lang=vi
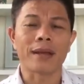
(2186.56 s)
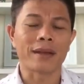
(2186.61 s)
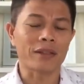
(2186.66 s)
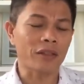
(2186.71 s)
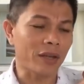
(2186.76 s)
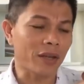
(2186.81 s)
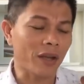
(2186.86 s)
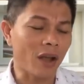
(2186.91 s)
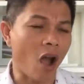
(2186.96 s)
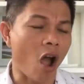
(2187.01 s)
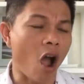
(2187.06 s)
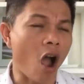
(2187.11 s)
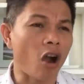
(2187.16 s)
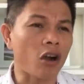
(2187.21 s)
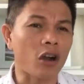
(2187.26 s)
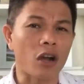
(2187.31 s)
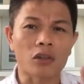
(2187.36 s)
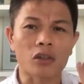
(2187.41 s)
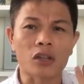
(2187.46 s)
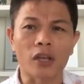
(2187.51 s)
vậy thì
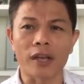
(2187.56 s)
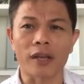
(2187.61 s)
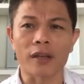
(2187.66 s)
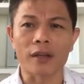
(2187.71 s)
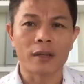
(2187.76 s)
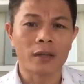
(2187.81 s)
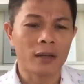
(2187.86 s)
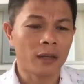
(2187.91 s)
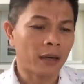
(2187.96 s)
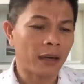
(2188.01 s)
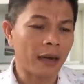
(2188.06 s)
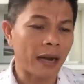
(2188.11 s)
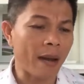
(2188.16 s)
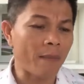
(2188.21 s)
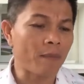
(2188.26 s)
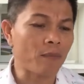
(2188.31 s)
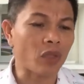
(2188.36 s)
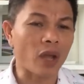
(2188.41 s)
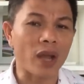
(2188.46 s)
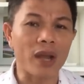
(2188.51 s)
họ có tiền
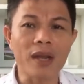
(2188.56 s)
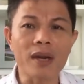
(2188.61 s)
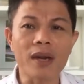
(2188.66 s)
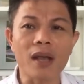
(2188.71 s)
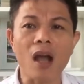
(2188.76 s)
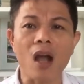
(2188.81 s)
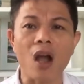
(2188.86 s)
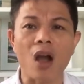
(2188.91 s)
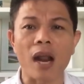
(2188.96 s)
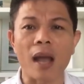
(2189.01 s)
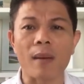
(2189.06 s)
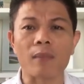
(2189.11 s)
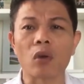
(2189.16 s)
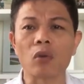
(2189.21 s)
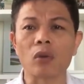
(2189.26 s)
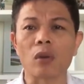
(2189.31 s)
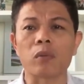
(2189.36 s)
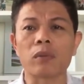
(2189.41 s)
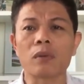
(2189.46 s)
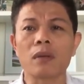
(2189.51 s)
5 tỷ để họ làm
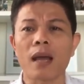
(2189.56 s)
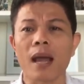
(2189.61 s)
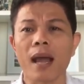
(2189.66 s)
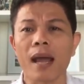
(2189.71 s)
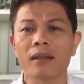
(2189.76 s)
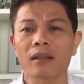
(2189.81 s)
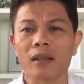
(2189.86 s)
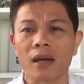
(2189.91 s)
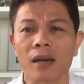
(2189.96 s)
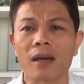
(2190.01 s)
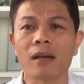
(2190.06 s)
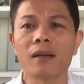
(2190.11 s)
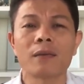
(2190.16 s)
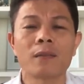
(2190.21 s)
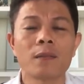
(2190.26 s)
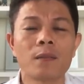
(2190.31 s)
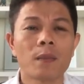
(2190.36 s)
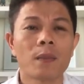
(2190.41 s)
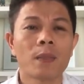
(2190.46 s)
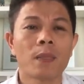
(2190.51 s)
thủ tục giấy tờ
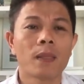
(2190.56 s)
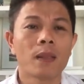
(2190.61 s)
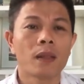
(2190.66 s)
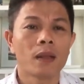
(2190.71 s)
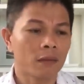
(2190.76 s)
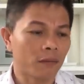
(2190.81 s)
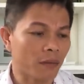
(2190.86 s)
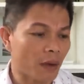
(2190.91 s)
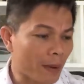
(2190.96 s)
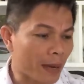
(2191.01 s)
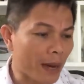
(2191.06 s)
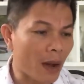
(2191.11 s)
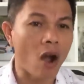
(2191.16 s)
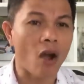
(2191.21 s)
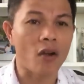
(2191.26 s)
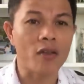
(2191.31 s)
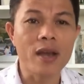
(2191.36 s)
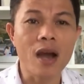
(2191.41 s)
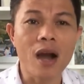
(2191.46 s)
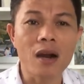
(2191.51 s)
và bắt đầu
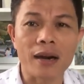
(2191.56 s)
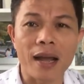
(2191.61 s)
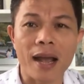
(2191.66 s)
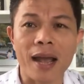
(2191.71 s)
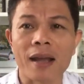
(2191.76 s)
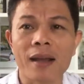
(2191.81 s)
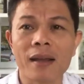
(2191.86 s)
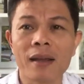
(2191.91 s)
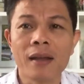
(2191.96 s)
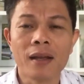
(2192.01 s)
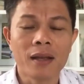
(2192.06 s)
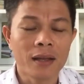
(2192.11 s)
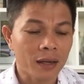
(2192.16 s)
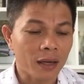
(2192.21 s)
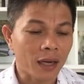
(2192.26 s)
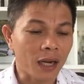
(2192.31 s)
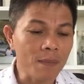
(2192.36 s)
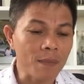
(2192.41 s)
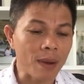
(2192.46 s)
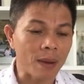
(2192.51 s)
họ dơ ra
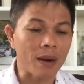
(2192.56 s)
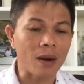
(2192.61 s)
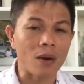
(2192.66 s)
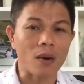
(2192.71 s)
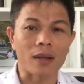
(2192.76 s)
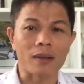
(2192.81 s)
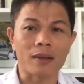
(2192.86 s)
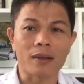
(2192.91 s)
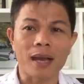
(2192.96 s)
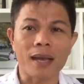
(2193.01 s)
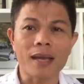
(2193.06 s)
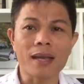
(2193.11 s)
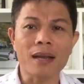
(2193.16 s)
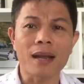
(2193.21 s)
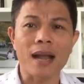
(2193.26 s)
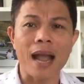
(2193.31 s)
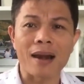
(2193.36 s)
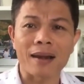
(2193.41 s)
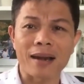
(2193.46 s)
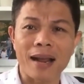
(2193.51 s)
khi mà đâu là giấy
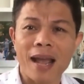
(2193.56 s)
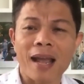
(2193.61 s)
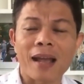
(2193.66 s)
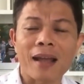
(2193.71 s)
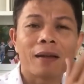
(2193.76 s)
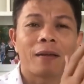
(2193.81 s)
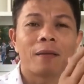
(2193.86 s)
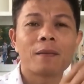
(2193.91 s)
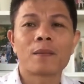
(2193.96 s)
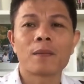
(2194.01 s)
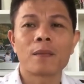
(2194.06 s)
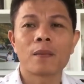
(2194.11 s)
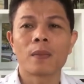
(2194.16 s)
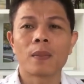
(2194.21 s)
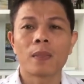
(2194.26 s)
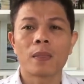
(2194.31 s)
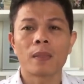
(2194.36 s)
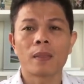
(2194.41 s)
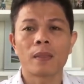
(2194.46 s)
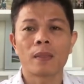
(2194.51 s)
gan ra
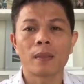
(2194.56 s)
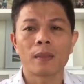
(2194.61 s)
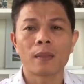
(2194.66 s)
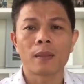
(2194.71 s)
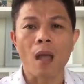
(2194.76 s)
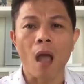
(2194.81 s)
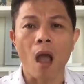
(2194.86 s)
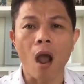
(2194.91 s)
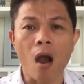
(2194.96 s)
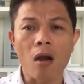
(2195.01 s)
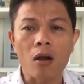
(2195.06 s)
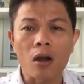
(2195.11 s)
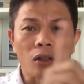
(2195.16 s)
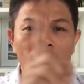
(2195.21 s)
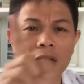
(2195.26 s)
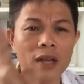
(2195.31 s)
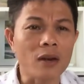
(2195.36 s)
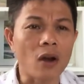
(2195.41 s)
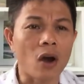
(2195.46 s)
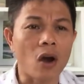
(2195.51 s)
họ có
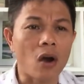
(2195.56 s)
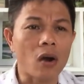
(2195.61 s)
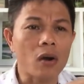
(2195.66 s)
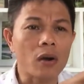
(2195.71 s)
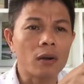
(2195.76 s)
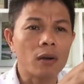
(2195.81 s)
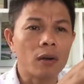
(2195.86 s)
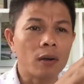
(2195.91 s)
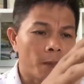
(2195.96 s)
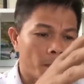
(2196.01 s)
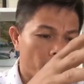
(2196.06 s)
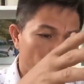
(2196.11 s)
tiến độ